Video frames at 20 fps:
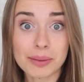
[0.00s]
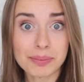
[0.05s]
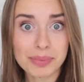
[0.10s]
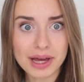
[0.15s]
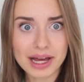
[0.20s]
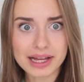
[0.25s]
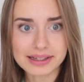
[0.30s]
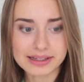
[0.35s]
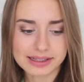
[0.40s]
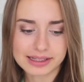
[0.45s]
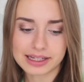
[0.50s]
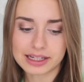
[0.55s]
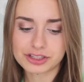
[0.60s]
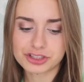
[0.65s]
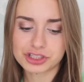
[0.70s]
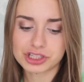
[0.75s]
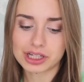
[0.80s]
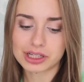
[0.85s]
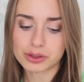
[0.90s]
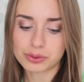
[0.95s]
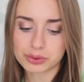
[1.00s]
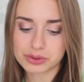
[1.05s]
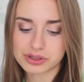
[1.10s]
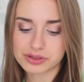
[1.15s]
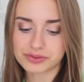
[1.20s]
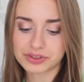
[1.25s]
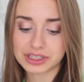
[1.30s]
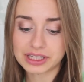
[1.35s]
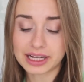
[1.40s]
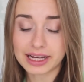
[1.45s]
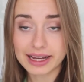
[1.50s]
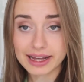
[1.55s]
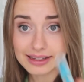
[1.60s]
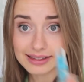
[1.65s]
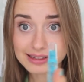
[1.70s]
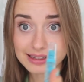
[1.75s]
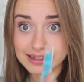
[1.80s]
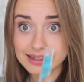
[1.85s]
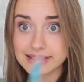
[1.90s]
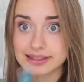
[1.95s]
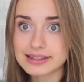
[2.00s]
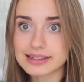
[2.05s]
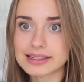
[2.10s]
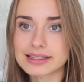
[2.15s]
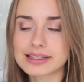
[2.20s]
Опять я читала отзывы на Essence,